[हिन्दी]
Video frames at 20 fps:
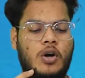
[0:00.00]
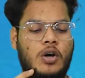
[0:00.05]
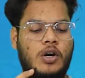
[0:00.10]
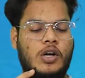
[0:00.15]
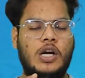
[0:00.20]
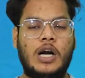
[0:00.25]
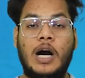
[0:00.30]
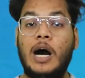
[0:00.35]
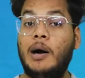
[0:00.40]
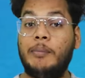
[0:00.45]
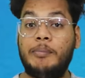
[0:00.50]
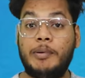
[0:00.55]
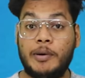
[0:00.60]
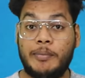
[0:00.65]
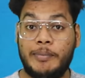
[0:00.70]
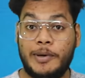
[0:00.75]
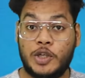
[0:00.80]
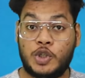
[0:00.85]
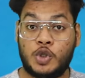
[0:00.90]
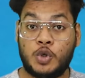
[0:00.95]
और कहाँ
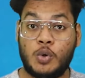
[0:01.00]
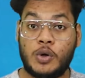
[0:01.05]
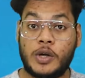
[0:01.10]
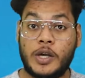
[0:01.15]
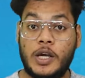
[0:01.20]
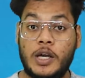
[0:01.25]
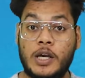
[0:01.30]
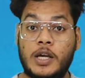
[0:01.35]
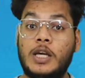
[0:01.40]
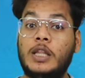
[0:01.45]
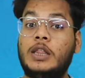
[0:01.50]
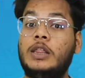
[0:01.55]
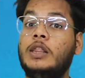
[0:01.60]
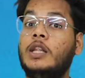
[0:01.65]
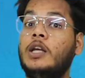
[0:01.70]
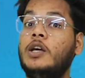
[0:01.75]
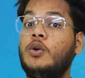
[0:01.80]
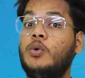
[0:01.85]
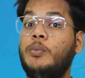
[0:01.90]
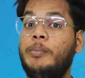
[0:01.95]
पर बेचोगे
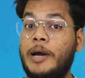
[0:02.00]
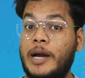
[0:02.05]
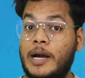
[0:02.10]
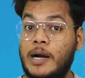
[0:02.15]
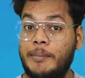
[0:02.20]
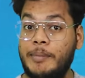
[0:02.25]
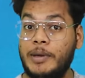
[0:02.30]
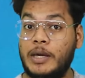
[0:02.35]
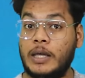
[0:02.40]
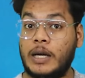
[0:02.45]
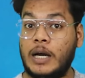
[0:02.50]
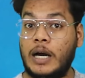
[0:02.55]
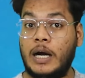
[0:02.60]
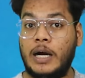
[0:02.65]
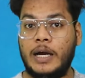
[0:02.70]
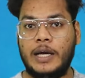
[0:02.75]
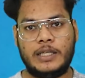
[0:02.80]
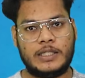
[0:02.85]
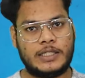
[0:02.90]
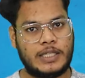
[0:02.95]
कितने रुपए का बिक
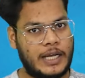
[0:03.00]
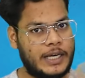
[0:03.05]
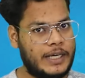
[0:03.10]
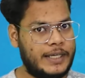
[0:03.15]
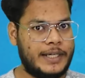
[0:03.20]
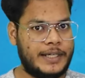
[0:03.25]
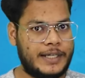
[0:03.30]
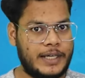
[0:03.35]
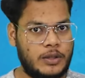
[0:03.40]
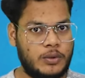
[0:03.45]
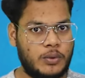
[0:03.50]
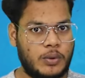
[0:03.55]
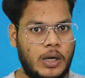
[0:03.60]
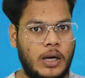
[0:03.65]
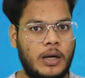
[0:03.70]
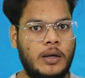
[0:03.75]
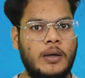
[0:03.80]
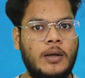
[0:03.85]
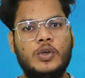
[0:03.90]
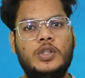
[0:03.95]
रहा है सारी डिटेल
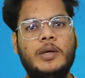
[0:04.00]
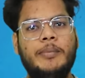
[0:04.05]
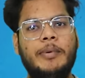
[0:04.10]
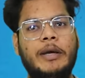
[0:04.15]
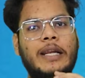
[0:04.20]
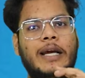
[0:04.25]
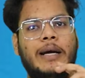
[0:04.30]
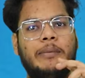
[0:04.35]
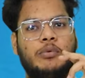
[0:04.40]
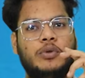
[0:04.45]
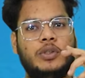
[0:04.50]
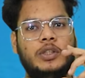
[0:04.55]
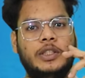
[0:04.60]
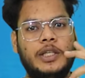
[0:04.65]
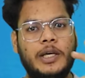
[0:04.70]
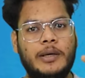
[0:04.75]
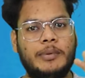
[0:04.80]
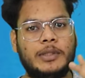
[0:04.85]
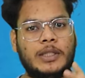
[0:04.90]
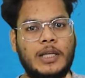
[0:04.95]
दूंगा उससे पहले आपको
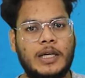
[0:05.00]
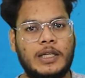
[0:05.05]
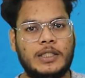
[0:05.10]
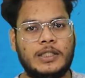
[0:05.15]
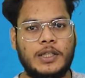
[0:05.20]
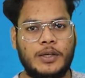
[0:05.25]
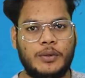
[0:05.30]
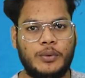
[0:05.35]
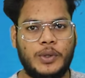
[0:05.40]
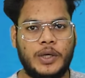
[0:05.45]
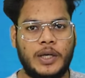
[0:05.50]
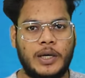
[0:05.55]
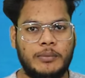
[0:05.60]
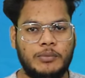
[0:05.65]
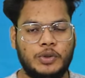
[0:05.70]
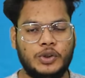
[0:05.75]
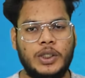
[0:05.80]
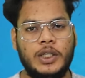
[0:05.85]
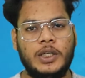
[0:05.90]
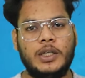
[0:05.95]
ये बताना ज़रूरी है
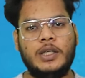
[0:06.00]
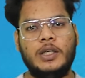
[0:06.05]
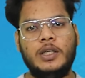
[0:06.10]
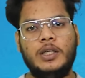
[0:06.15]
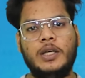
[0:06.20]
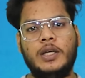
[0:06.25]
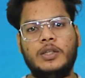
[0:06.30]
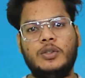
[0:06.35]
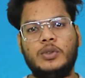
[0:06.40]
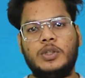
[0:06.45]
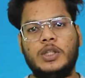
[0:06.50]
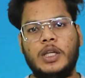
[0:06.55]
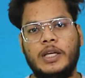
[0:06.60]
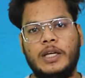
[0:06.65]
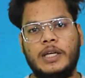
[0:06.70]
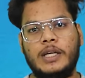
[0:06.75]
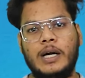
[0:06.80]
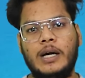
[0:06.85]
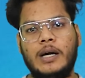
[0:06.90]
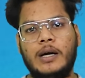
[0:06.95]
मुझे कि ये जो
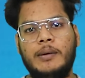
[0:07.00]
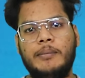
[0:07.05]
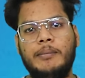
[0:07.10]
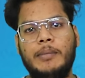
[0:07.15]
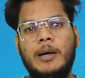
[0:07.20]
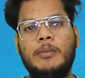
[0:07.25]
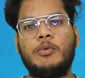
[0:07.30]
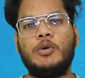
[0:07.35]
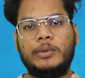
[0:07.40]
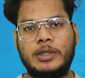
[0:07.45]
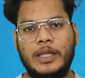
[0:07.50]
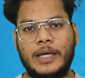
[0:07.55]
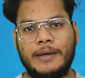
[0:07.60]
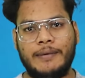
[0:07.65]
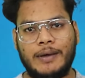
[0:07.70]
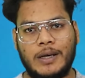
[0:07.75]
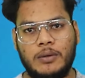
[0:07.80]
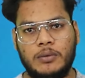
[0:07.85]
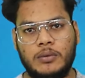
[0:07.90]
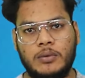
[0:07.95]
तरीका मैं आपको
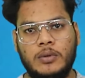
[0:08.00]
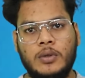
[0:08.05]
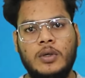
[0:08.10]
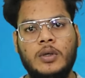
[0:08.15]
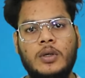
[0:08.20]
बताने वाला हूँ